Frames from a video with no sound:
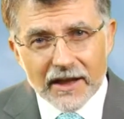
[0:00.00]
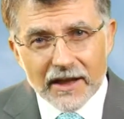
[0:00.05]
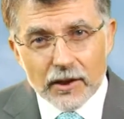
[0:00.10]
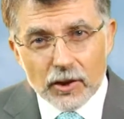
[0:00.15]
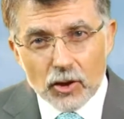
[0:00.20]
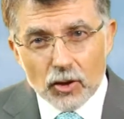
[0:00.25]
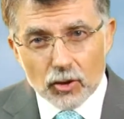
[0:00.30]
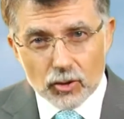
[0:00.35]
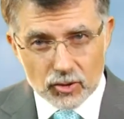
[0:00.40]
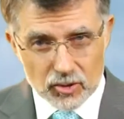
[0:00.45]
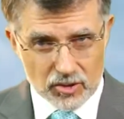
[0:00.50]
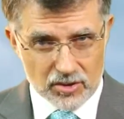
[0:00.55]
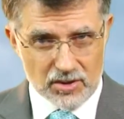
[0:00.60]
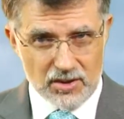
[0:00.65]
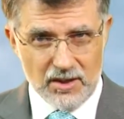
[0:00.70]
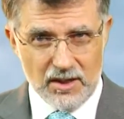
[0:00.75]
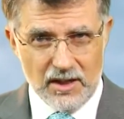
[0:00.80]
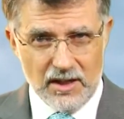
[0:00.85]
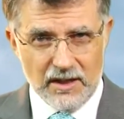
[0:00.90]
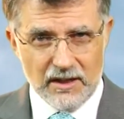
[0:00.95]
de Dios
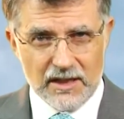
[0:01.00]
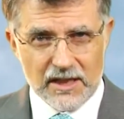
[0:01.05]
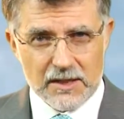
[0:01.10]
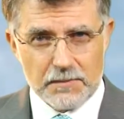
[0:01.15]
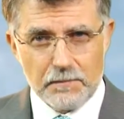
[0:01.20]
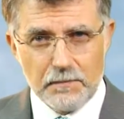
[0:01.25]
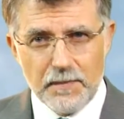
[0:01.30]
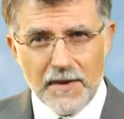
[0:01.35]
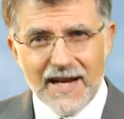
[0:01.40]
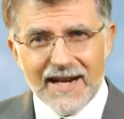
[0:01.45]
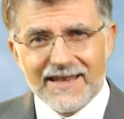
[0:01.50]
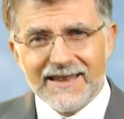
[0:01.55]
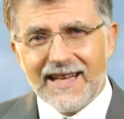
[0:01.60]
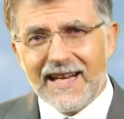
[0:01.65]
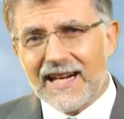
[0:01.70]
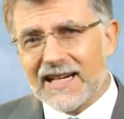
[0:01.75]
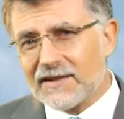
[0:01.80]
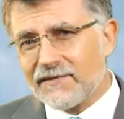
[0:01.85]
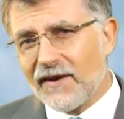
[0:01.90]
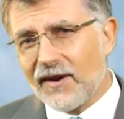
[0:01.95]

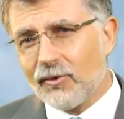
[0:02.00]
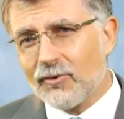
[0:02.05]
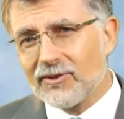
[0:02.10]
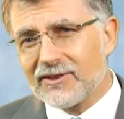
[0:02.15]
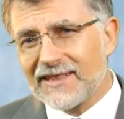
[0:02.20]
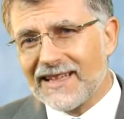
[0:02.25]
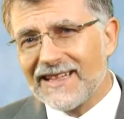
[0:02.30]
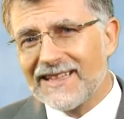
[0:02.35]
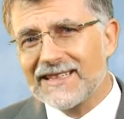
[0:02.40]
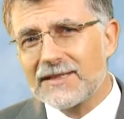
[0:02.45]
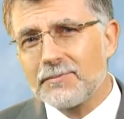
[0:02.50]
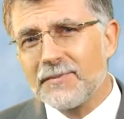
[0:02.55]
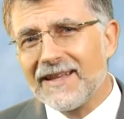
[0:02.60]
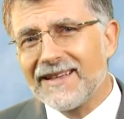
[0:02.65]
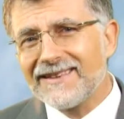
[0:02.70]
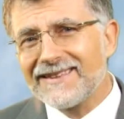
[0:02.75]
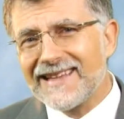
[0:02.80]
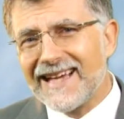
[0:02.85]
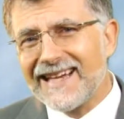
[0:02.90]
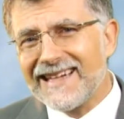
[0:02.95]
despierta las facultades
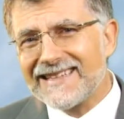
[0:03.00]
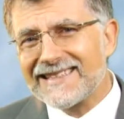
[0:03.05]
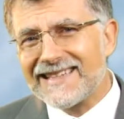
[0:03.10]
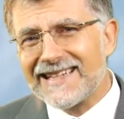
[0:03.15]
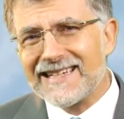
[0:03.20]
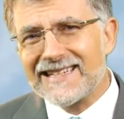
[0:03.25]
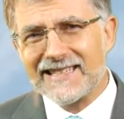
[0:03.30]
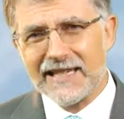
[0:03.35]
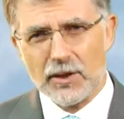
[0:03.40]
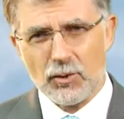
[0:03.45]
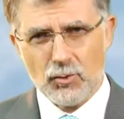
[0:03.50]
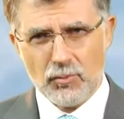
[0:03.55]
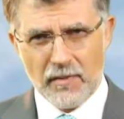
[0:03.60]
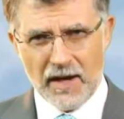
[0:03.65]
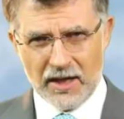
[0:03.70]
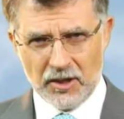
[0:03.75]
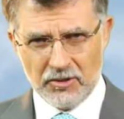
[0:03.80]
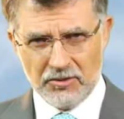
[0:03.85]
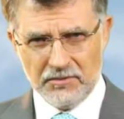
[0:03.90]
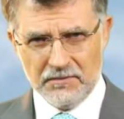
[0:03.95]
mentales del ser
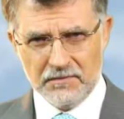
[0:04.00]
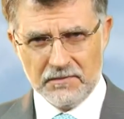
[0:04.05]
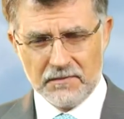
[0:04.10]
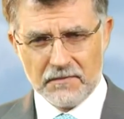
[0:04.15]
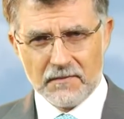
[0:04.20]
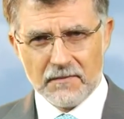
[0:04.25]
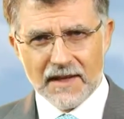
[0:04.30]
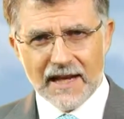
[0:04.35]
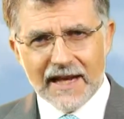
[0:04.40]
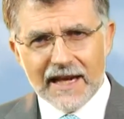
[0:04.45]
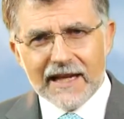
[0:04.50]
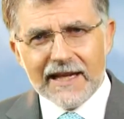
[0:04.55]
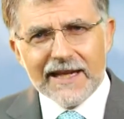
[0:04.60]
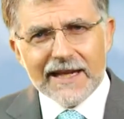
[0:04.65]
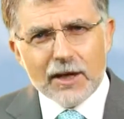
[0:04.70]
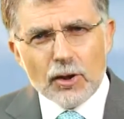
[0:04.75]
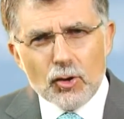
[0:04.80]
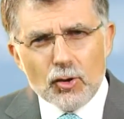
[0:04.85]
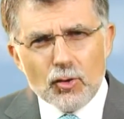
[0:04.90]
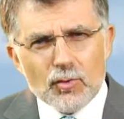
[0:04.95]
humano. Él
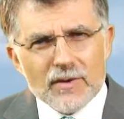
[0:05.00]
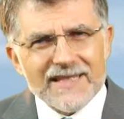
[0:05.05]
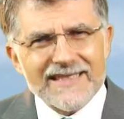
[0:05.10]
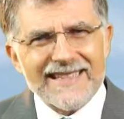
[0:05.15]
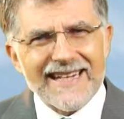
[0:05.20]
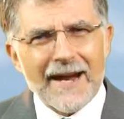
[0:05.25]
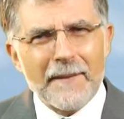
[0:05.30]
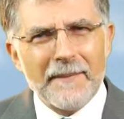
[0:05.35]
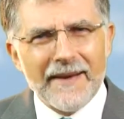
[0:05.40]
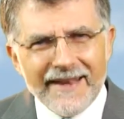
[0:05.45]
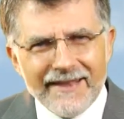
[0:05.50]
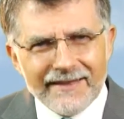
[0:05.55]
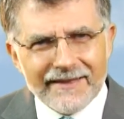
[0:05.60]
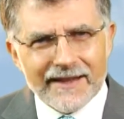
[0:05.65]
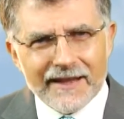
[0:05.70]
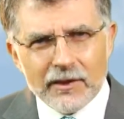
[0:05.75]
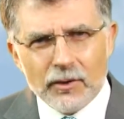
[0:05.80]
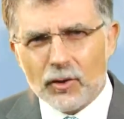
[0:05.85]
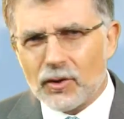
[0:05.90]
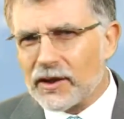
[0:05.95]
creó nuestra
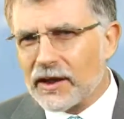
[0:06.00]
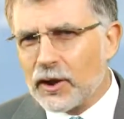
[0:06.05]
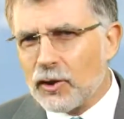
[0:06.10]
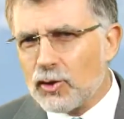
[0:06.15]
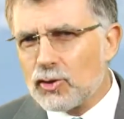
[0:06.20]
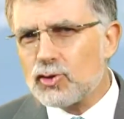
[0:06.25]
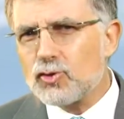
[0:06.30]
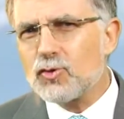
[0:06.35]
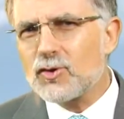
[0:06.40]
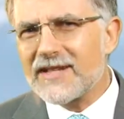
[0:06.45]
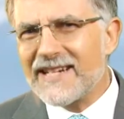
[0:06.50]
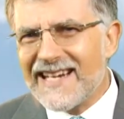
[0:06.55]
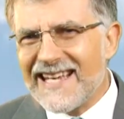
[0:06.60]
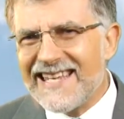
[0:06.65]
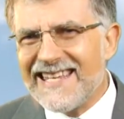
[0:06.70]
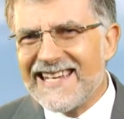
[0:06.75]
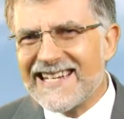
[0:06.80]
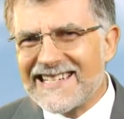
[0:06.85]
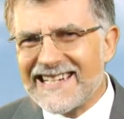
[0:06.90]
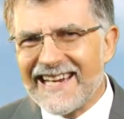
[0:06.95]
mente y ordenó sus
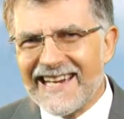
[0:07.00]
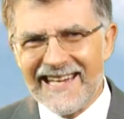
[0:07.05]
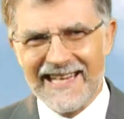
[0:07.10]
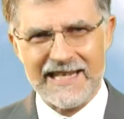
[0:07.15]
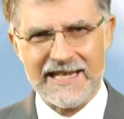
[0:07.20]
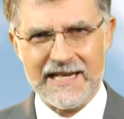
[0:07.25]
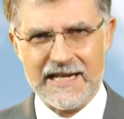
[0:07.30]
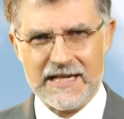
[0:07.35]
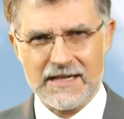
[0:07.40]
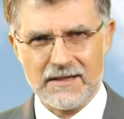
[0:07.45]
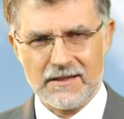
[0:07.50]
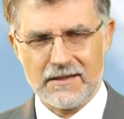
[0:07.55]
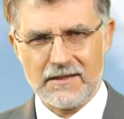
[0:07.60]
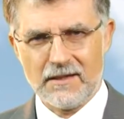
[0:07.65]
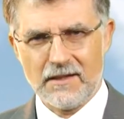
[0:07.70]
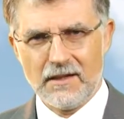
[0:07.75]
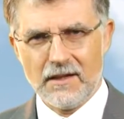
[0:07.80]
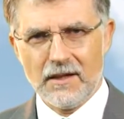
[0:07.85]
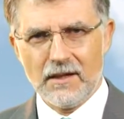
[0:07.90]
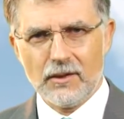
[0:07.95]
leyes en ella.
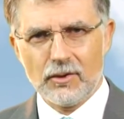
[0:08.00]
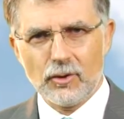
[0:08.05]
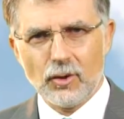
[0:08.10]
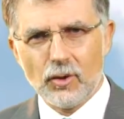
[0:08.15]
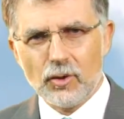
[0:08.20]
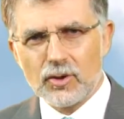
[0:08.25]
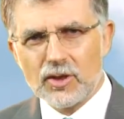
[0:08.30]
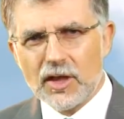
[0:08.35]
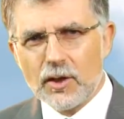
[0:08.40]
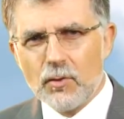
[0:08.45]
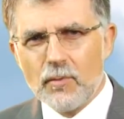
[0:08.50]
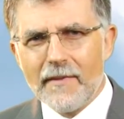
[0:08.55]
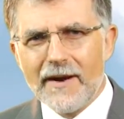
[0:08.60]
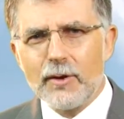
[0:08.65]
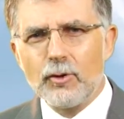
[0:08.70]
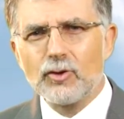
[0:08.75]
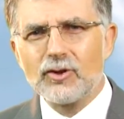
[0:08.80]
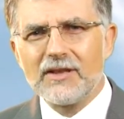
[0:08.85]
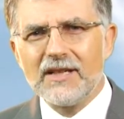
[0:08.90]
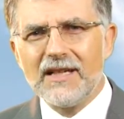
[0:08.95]
Todo ser
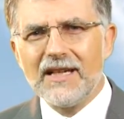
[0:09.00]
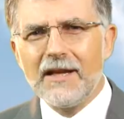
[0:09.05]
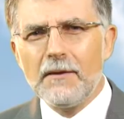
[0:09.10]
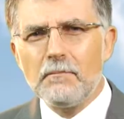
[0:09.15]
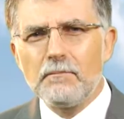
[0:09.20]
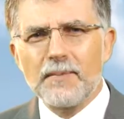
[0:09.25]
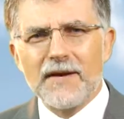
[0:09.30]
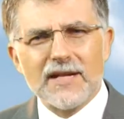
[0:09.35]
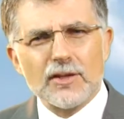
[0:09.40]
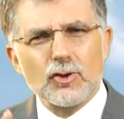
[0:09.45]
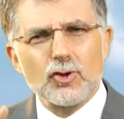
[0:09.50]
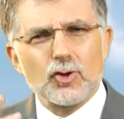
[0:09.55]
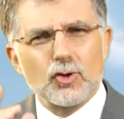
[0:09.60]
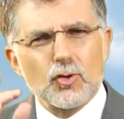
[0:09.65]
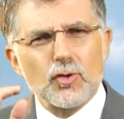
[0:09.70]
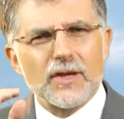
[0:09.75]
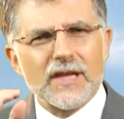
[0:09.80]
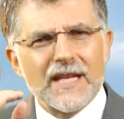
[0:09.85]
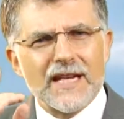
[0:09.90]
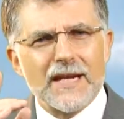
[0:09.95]
humano tiene impreso en
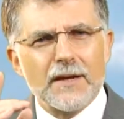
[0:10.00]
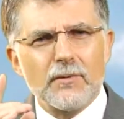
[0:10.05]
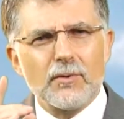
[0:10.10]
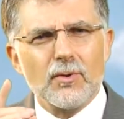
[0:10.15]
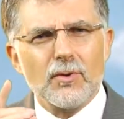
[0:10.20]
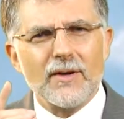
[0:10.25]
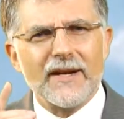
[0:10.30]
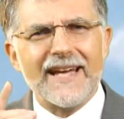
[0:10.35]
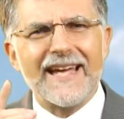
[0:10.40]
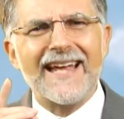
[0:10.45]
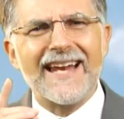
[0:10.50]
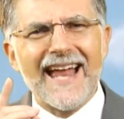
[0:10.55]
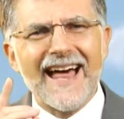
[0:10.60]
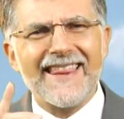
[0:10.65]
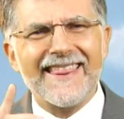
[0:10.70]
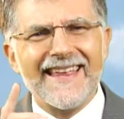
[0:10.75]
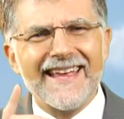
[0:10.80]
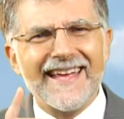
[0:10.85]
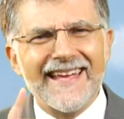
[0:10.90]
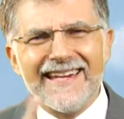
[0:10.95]
su cerebro el
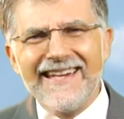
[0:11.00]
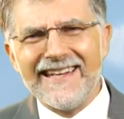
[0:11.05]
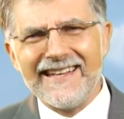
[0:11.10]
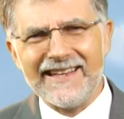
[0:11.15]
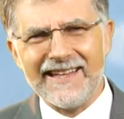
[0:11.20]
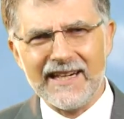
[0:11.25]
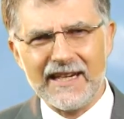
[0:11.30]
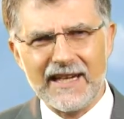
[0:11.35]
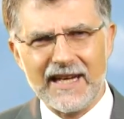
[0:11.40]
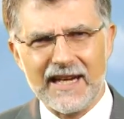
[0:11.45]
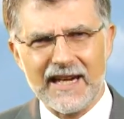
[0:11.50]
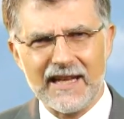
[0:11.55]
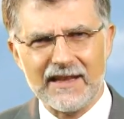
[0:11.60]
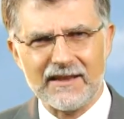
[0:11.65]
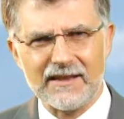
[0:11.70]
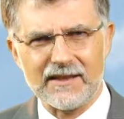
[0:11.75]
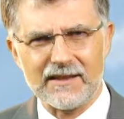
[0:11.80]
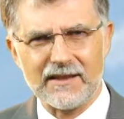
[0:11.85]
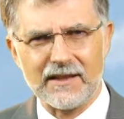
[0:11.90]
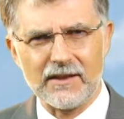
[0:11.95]
ADN del
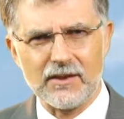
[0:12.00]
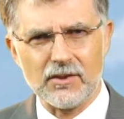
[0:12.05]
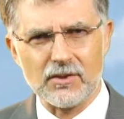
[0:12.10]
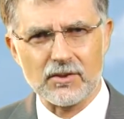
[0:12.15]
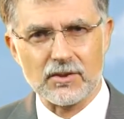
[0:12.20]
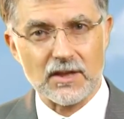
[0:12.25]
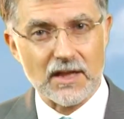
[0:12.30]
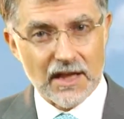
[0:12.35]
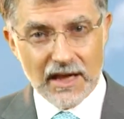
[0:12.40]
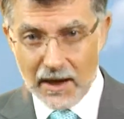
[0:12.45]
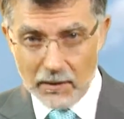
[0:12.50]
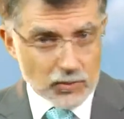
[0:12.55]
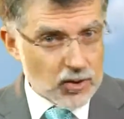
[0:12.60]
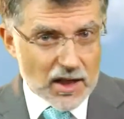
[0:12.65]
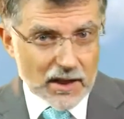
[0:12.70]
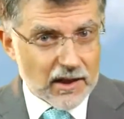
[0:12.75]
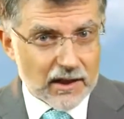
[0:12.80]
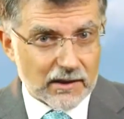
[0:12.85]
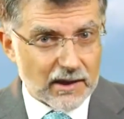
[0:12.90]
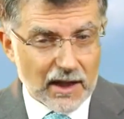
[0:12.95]
carácter de Dios,
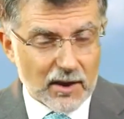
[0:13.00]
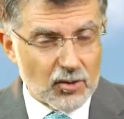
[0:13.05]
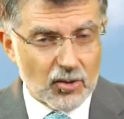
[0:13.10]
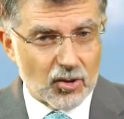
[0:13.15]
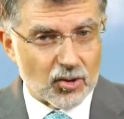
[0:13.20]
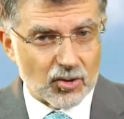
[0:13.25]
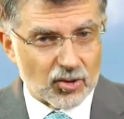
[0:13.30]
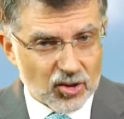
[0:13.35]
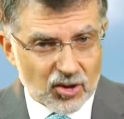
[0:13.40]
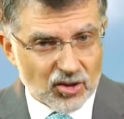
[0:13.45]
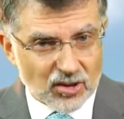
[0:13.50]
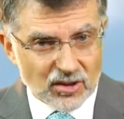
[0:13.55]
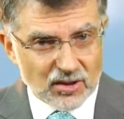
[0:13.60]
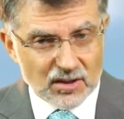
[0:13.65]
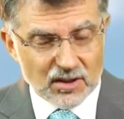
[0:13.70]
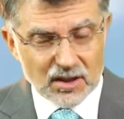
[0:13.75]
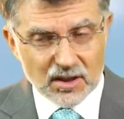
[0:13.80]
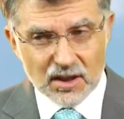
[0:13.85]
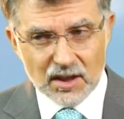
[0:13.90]
queramos aceptarlo o no.